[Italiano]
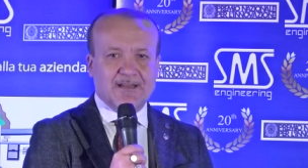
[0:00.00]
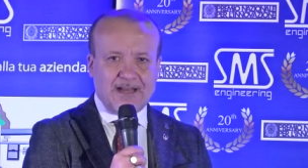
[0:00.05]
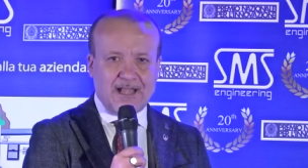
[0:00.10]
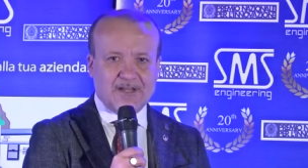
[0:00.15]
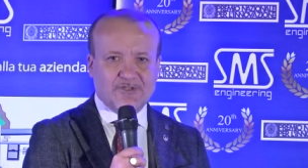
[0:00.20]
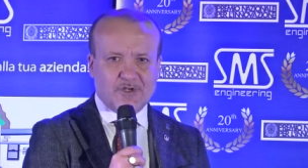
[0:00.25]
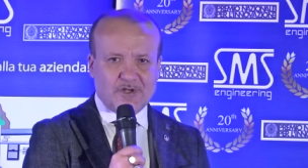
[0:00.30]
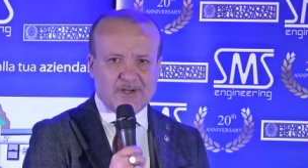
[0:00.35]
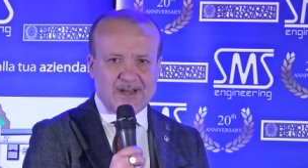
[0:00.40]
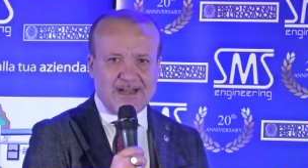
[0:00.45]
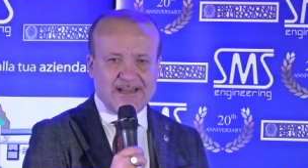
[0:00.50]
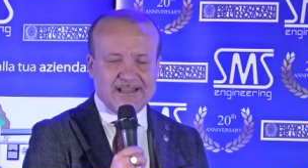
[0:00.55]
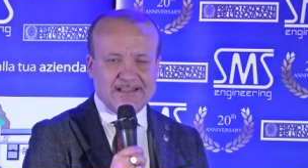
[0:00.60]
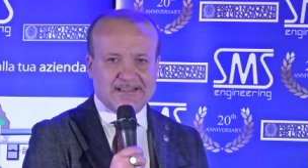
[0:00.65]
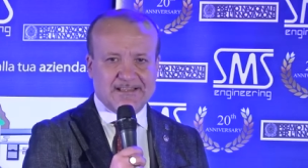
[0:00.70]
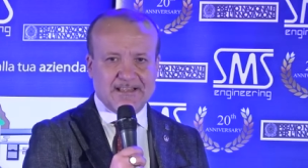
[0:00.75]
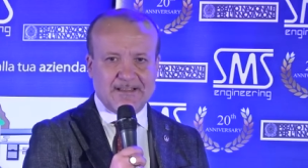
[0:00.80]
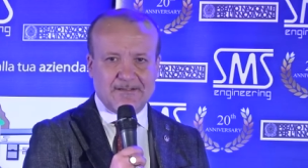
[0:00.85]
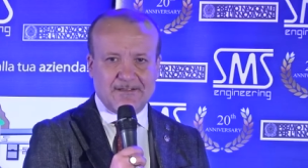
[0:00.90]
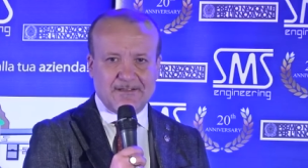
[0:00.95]
la
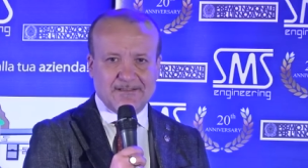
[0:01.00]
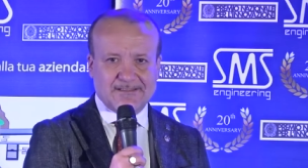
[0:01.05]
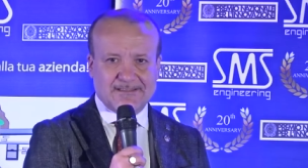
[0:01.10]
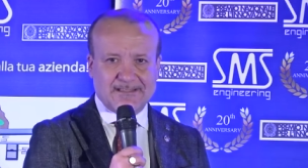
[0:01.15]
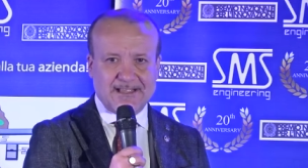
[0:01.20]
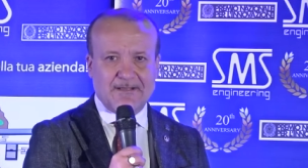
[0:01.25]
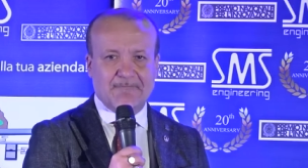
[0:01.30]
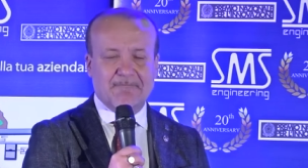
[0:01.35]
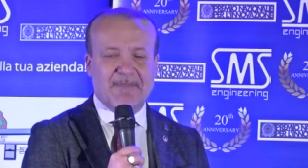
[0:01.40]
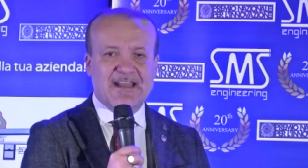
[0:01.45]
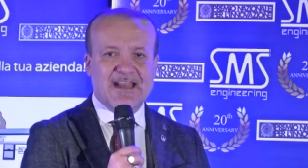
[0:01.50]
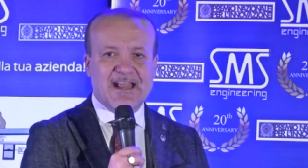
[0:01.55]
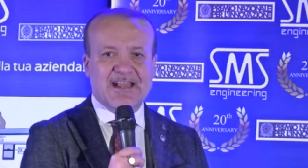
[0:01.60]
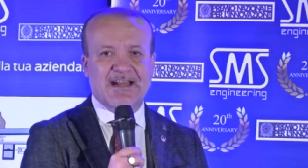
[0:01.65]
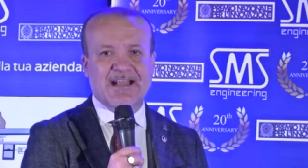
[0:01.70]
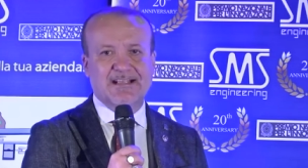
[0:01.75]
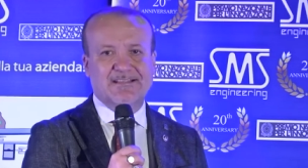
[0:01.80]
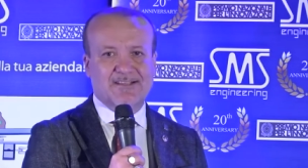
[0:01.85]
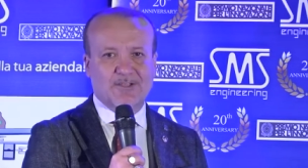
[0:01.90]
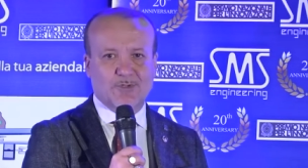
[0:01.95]
giornalista eh, Maria
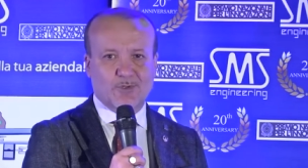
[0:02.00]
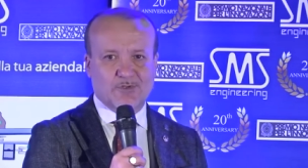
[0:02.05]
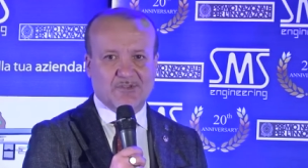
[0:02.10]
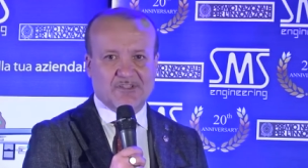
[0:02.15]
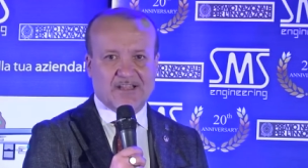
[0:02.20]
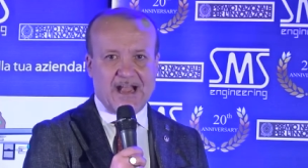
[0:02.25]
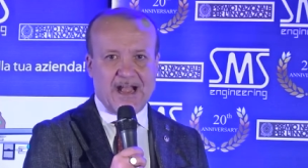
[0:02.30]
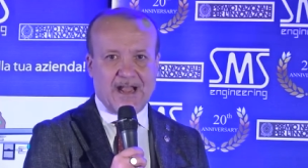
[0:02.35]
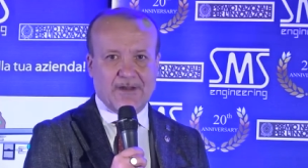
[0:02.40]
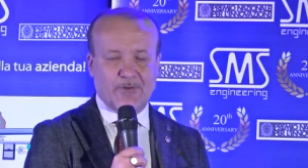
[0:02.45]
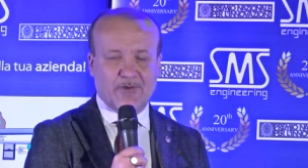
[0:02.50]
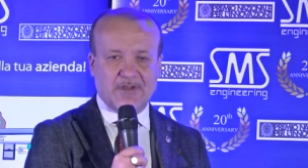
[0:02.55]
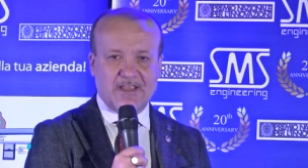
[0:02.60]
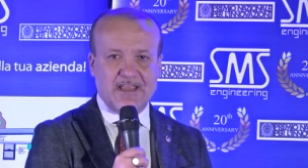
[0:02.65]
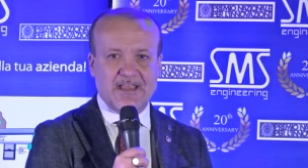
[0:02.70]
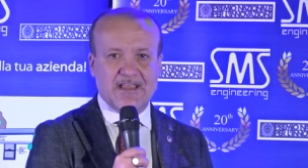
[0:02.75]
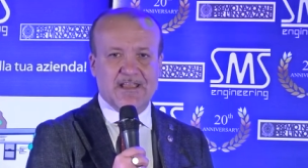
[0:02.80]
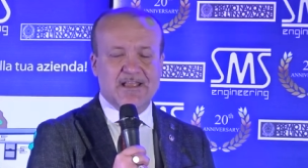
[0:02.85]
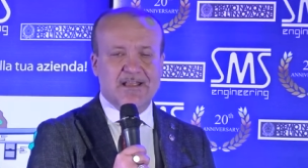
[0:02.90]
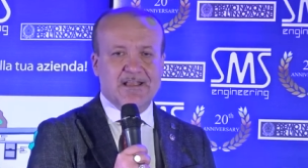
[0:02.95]
Grazia Toscano,
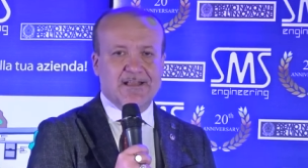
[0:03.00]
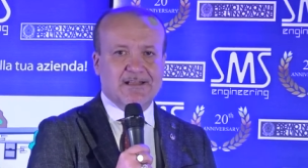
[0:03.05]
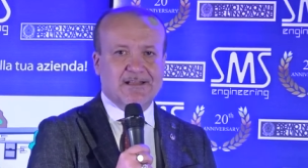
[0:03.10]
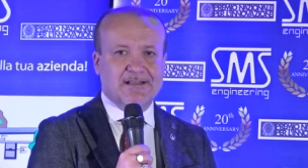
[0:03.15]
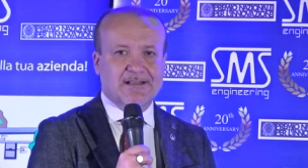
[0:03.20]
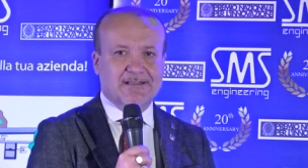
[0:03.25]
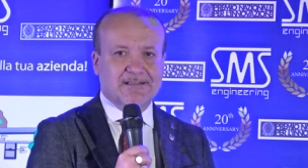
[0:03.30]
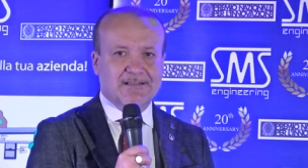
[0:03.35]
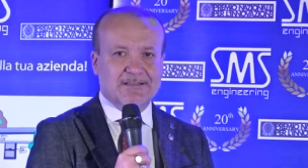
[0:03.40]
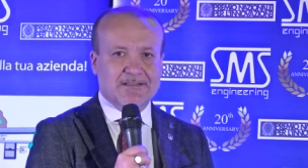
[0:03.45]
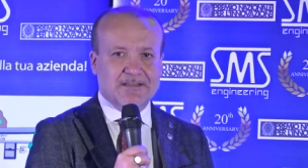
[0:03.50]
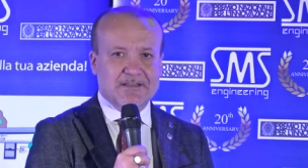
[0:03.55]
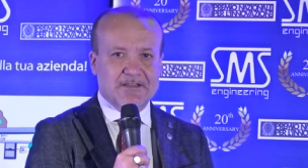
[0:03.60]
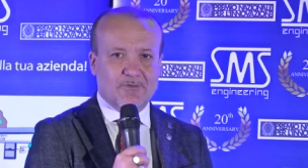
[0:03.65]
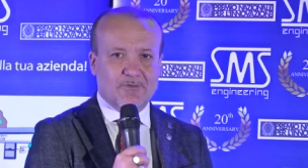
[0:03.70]
che eh, in